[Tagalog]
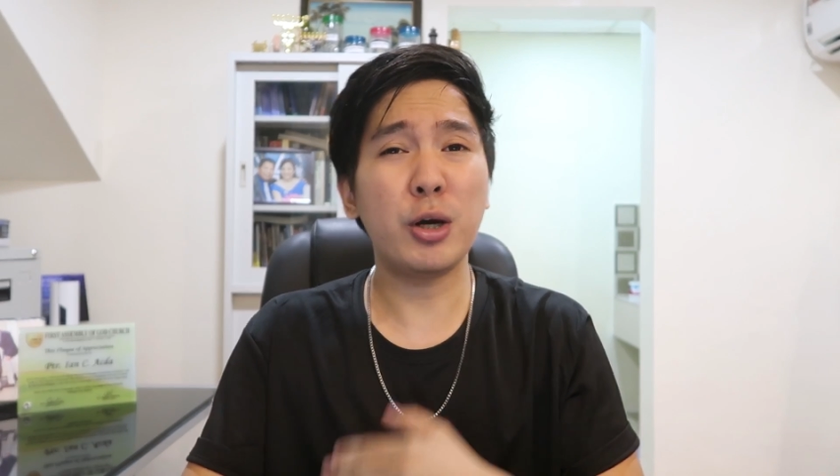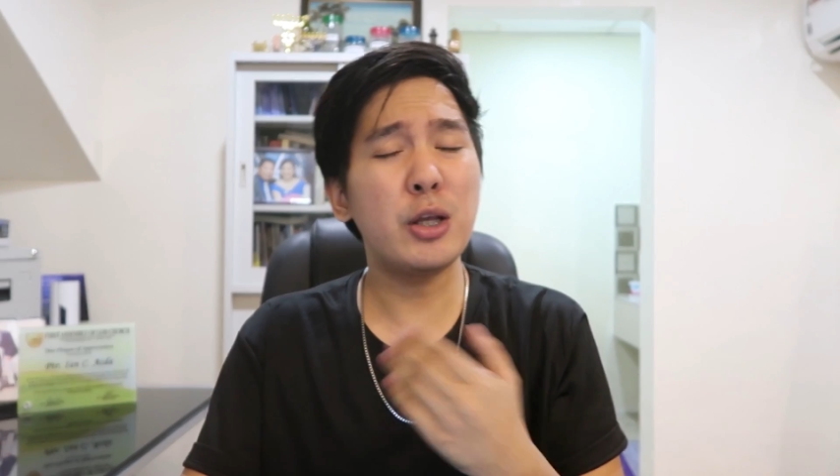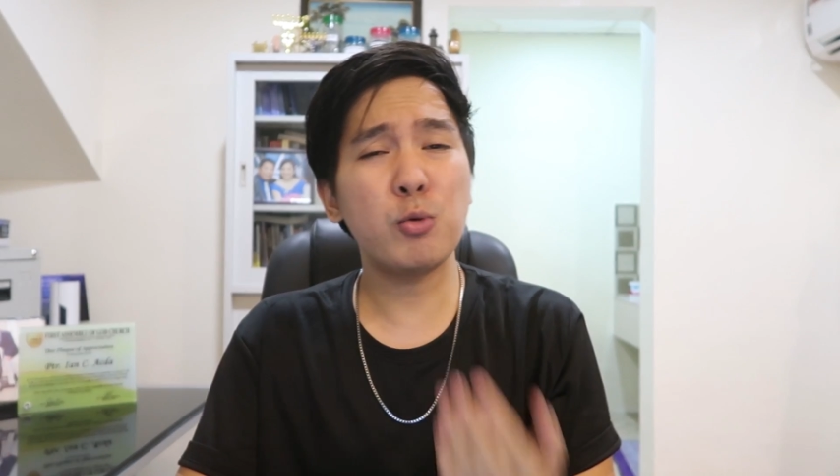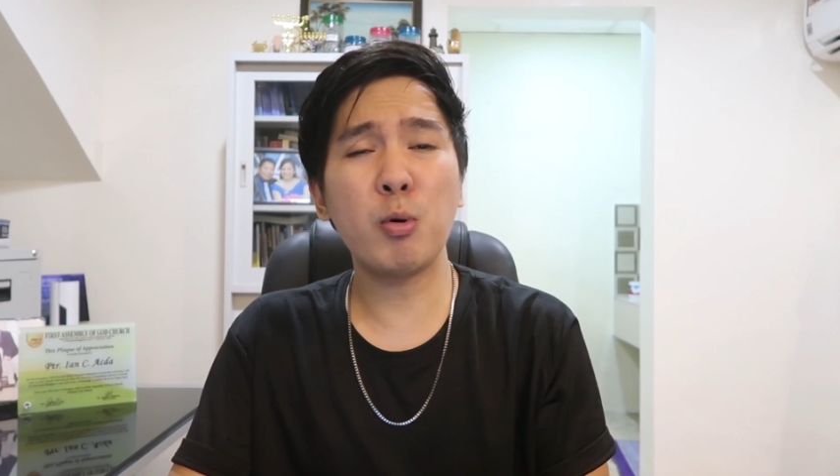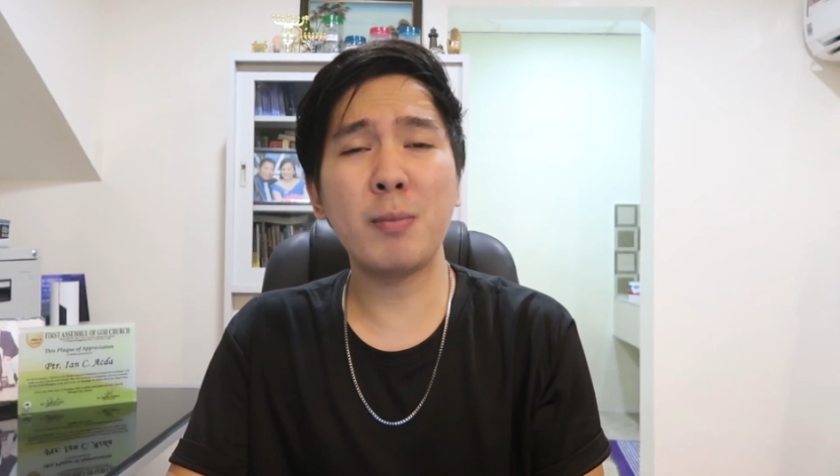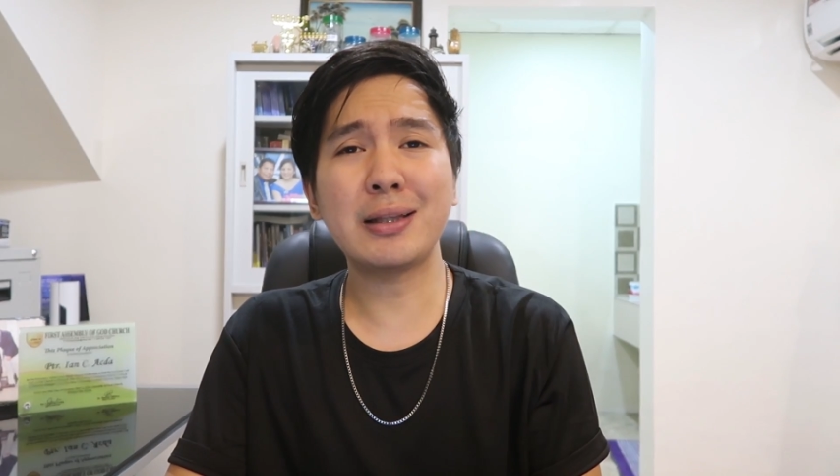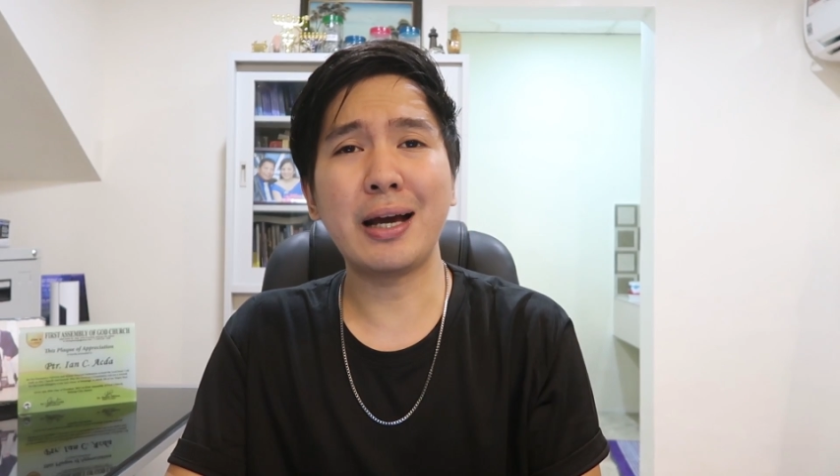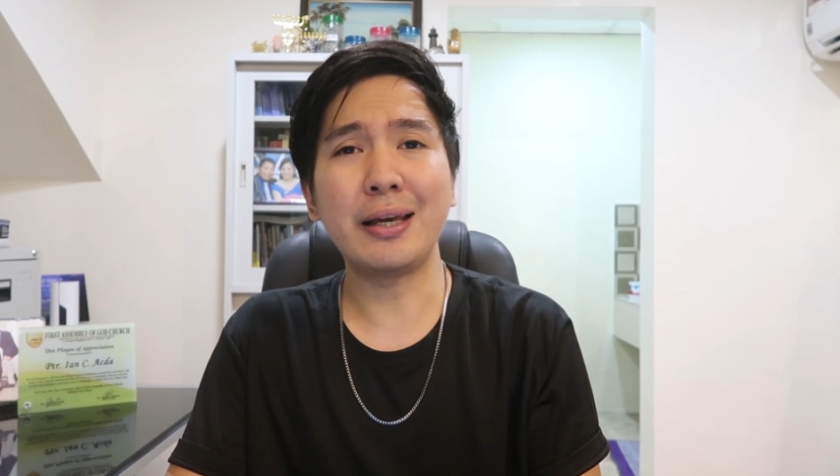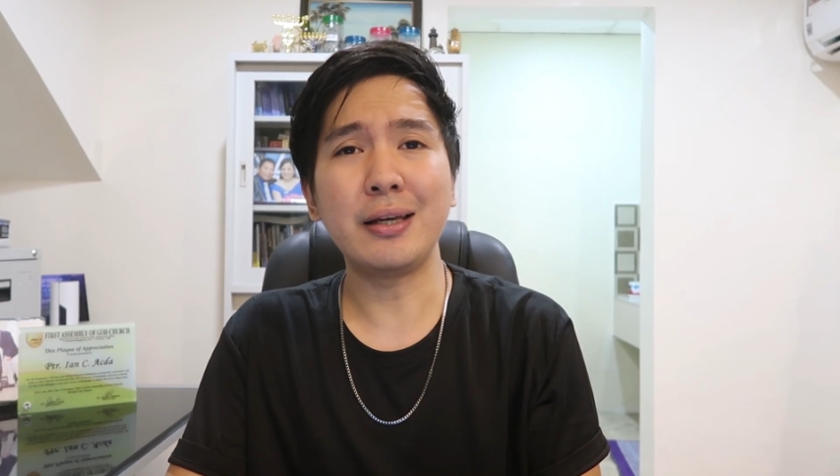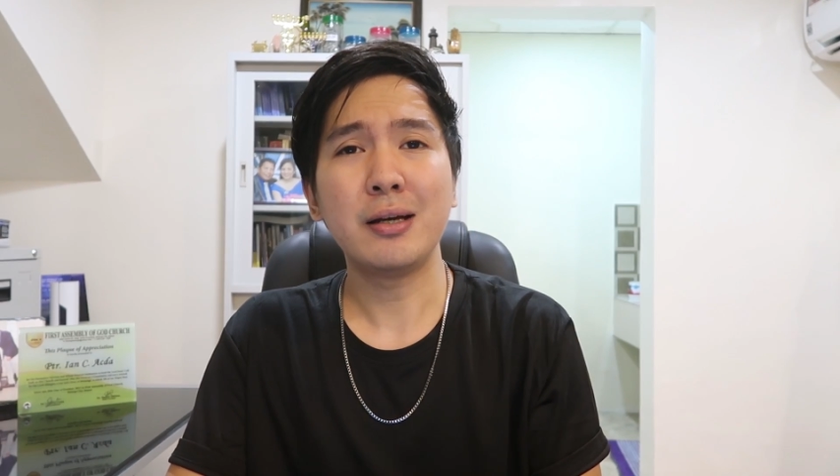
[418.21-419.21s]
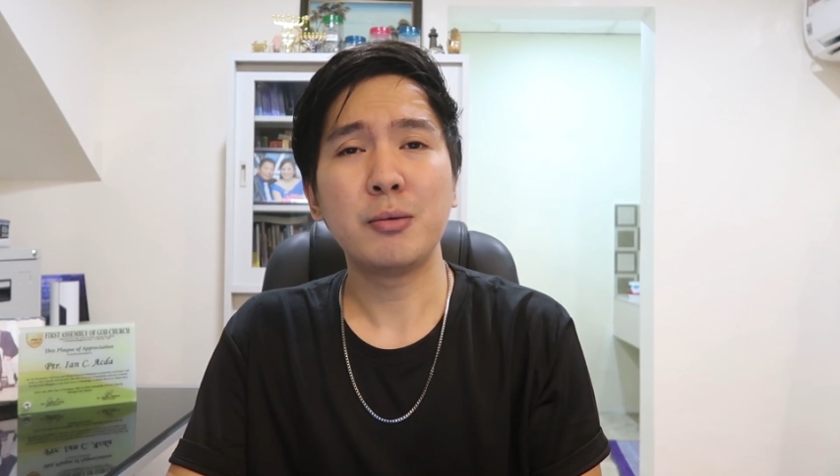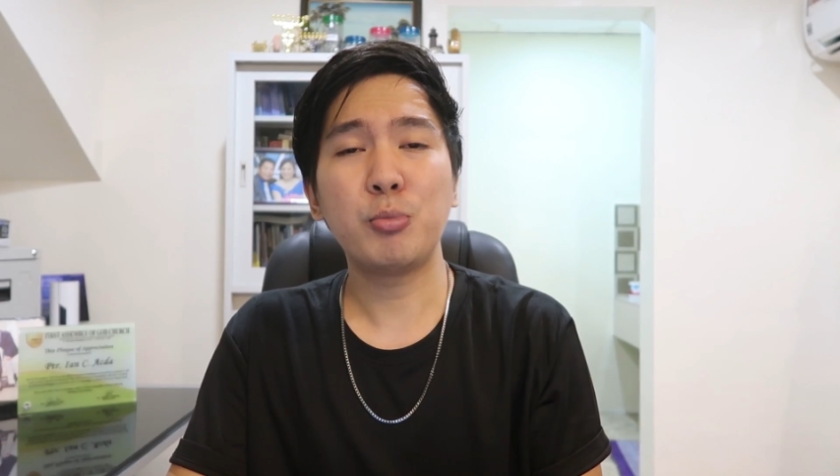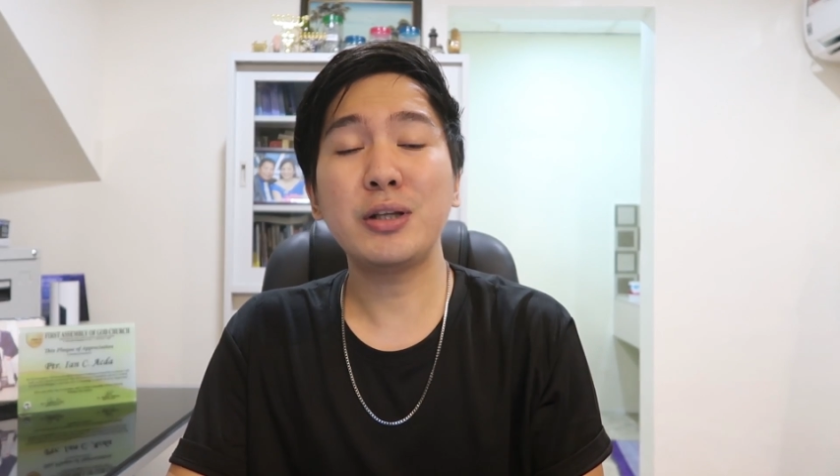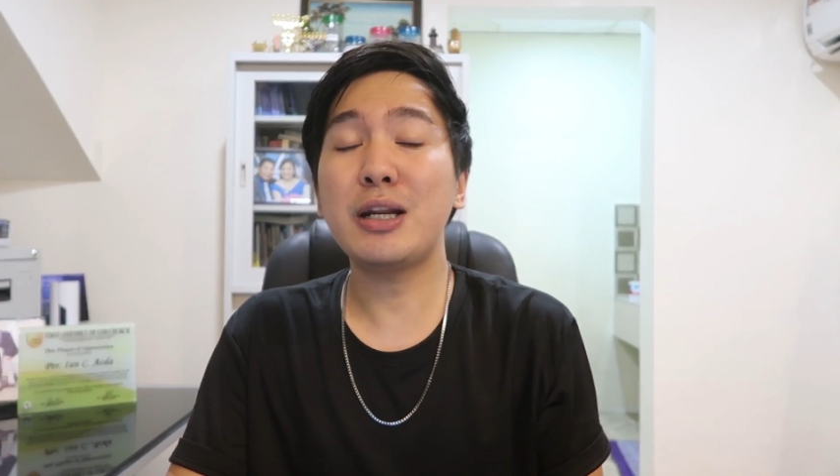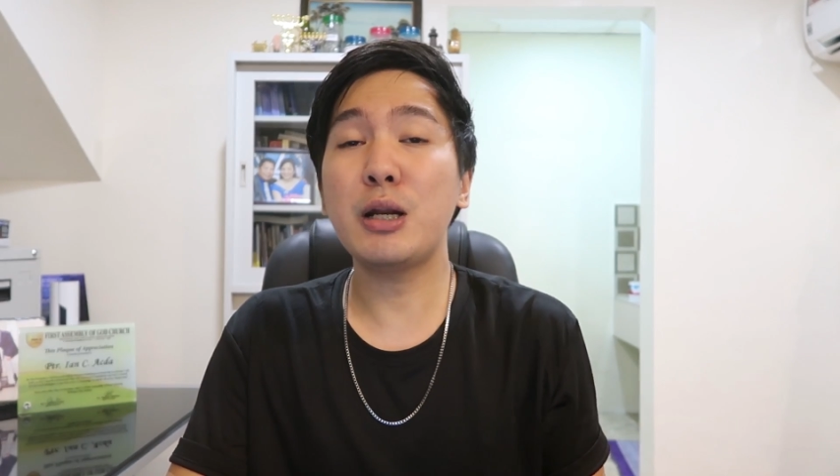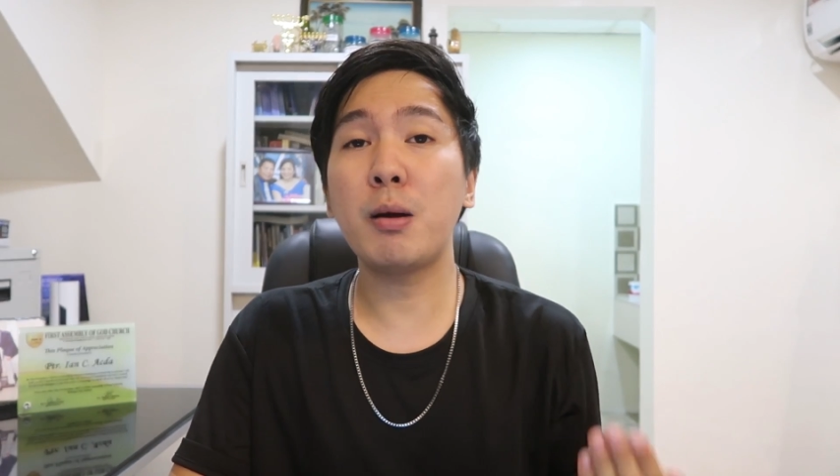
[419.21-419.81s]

pwedeng pumatay, pwede rin